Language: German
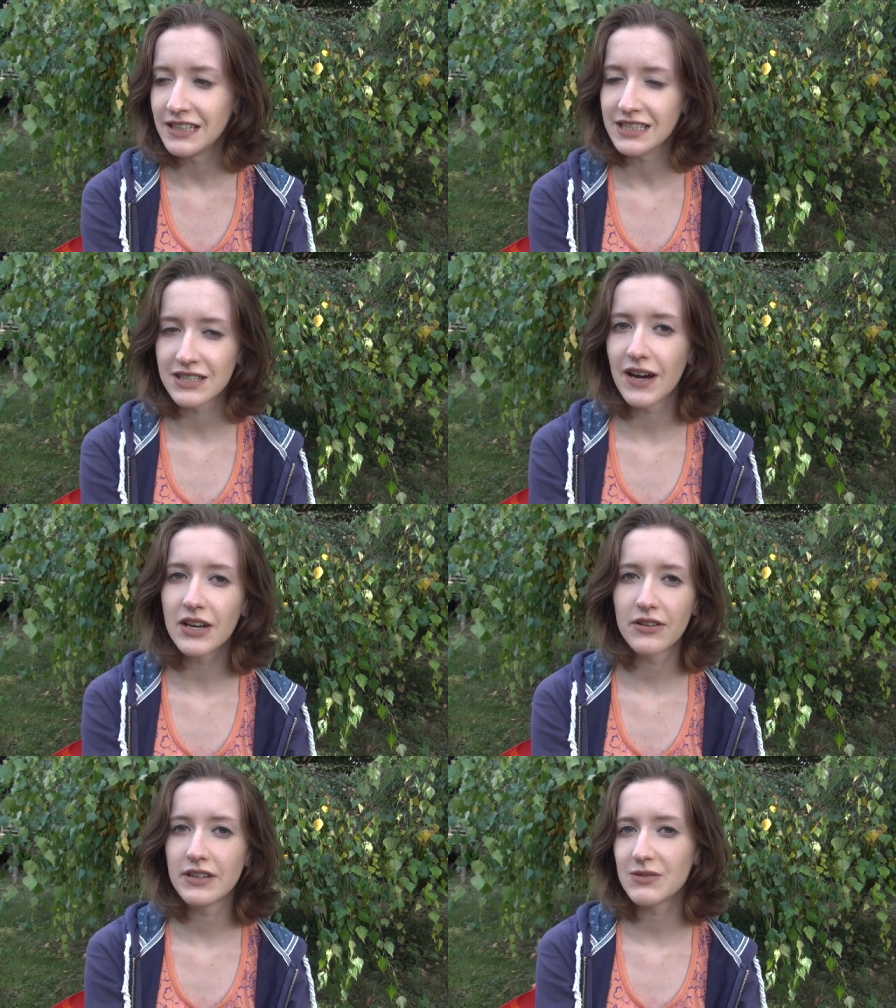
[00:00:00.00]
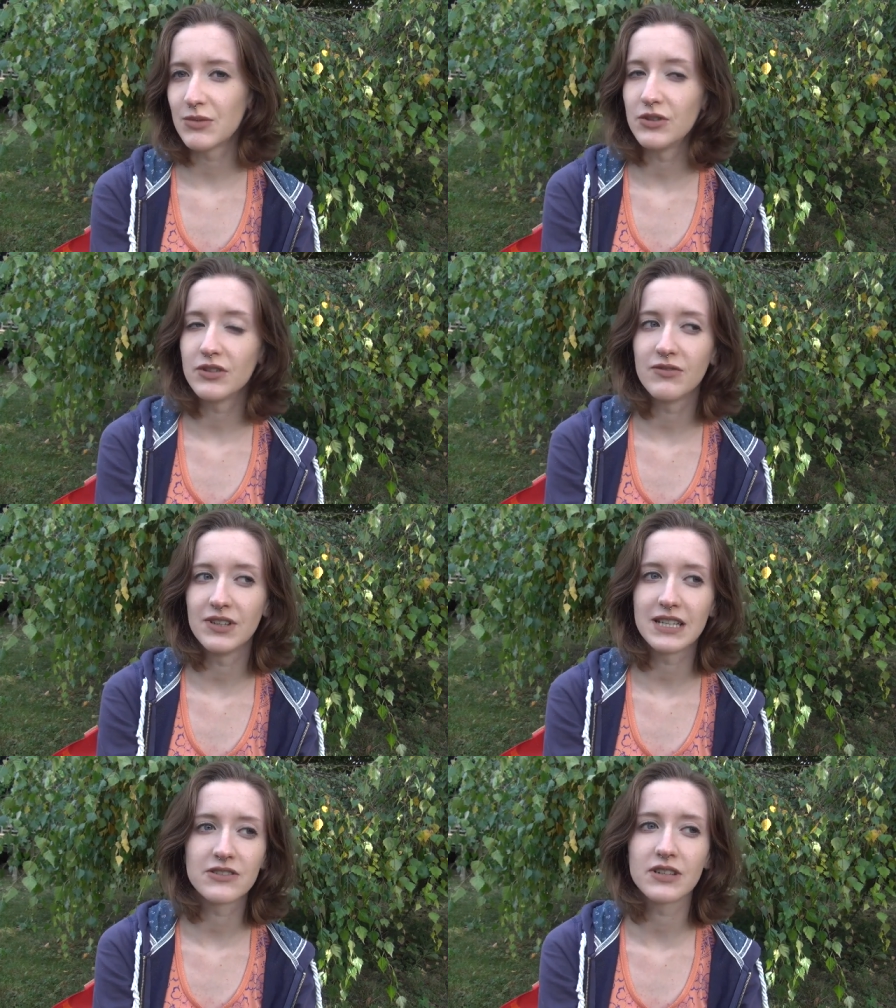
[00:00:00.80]
Es waren noch nicht mal irgendwie
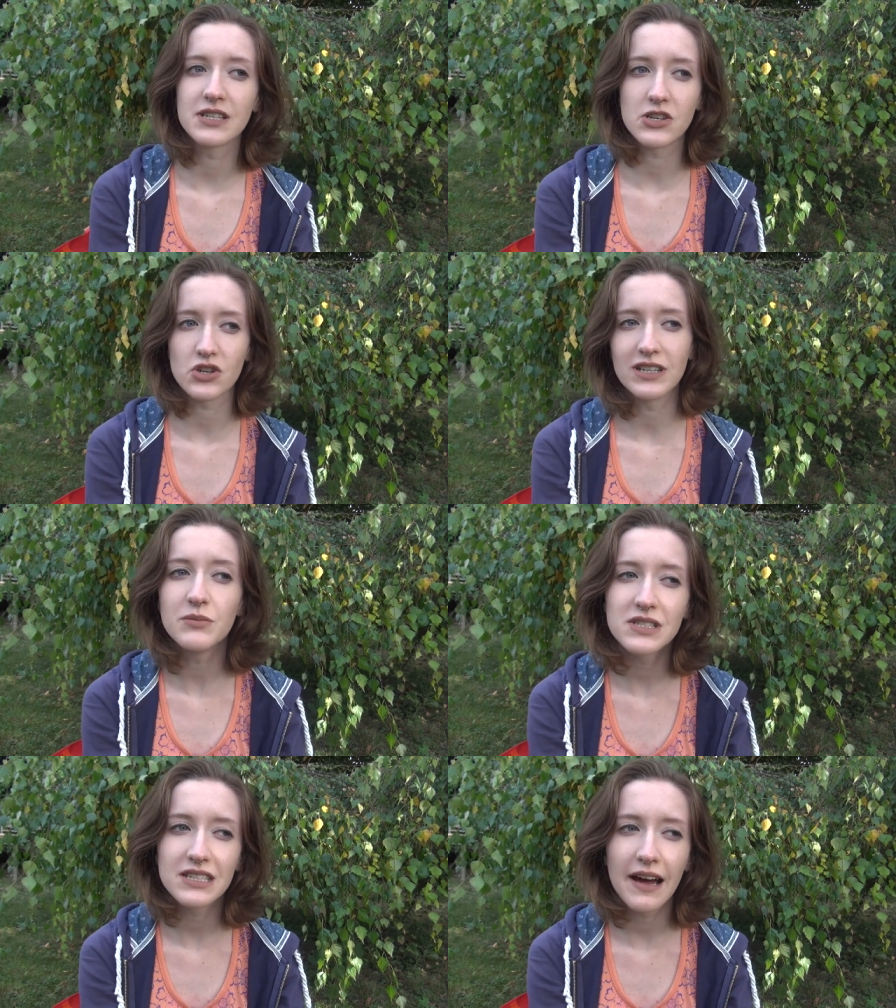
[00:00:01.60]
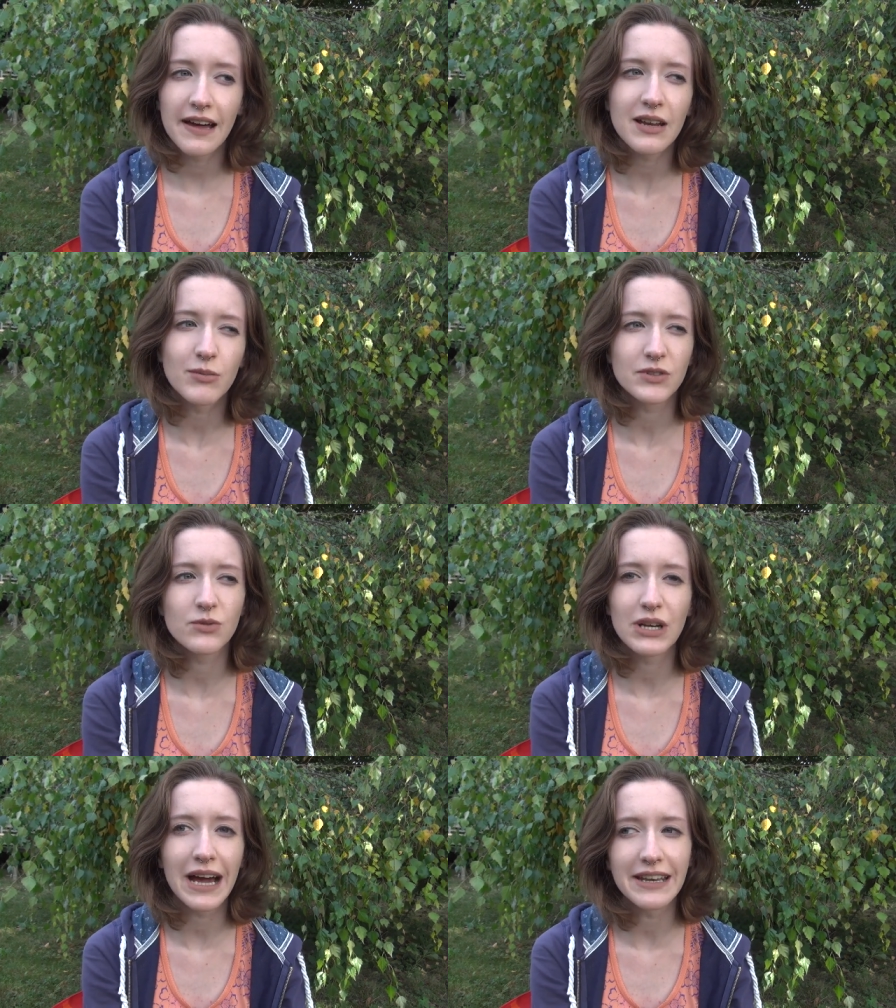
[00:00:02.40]
jetzt so richtig schlimme Sachen, aber so
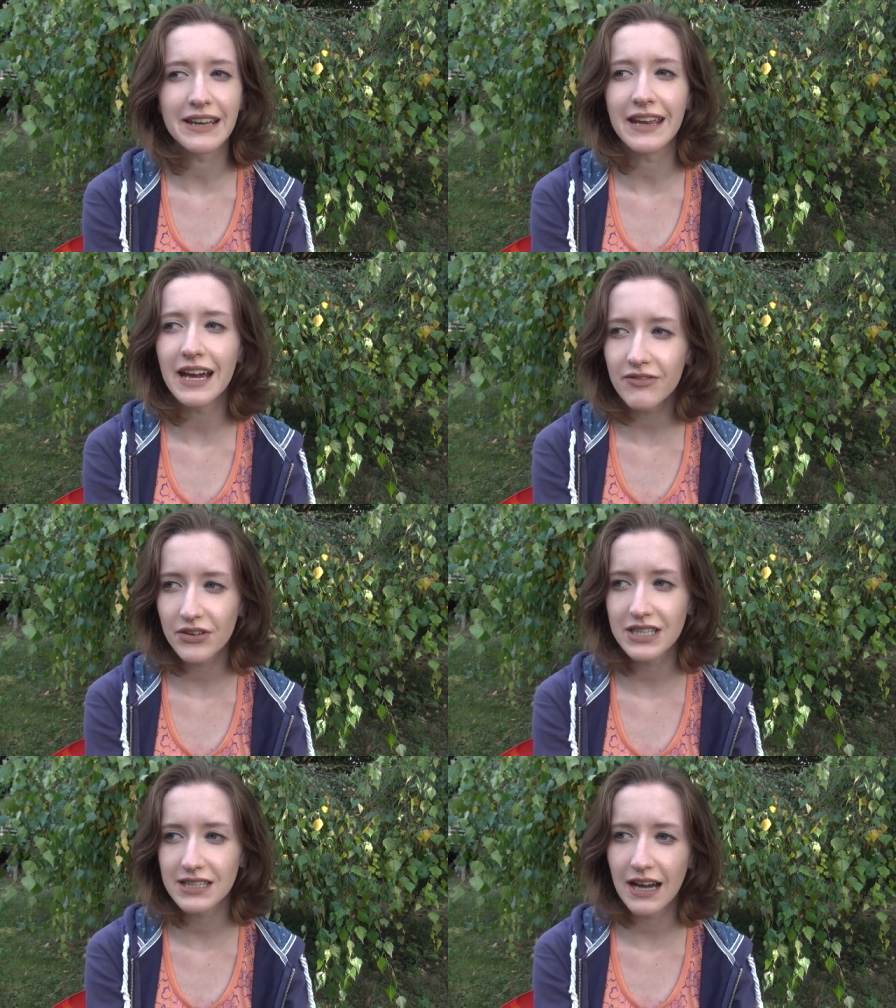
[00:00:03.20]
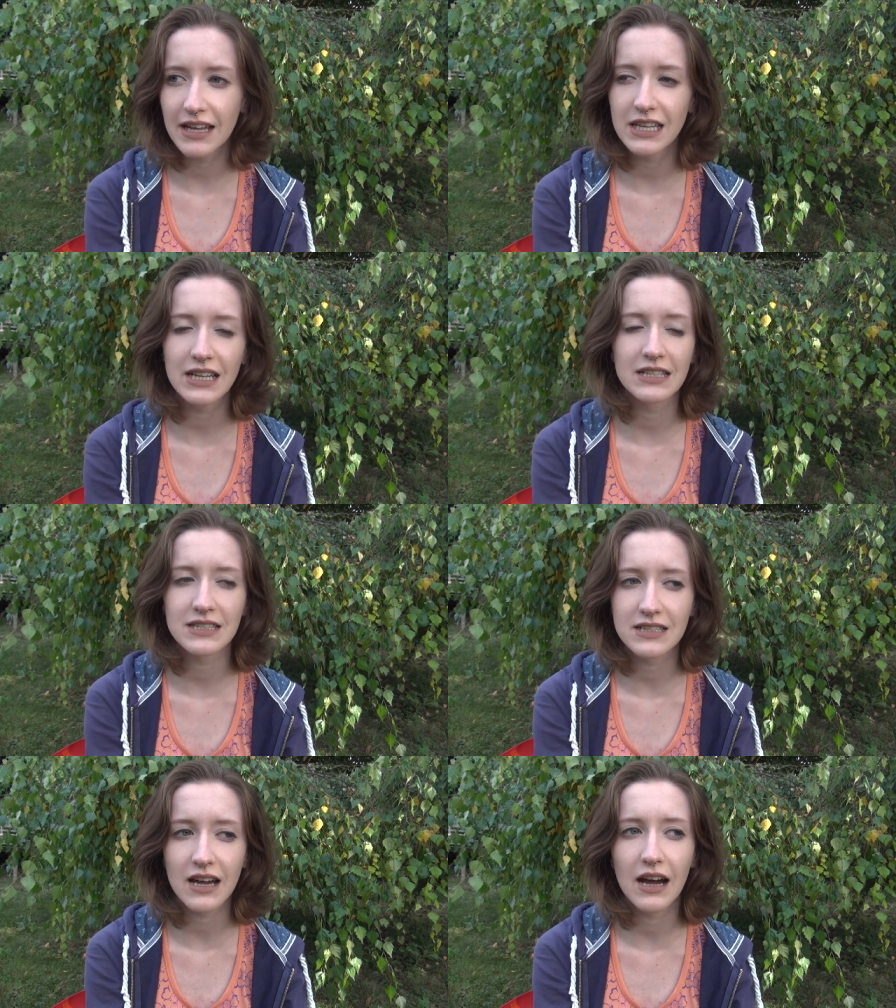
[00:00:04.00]
kleine nervige Sachen den
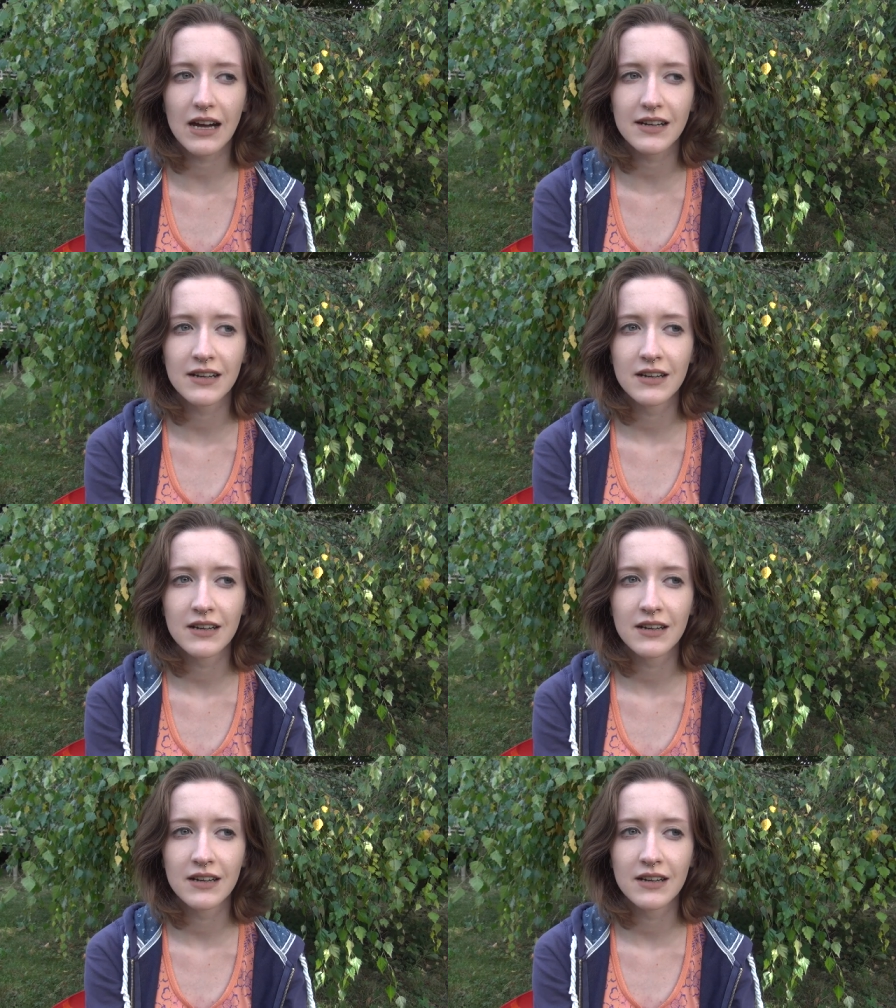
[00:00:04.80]
ganzen Tag.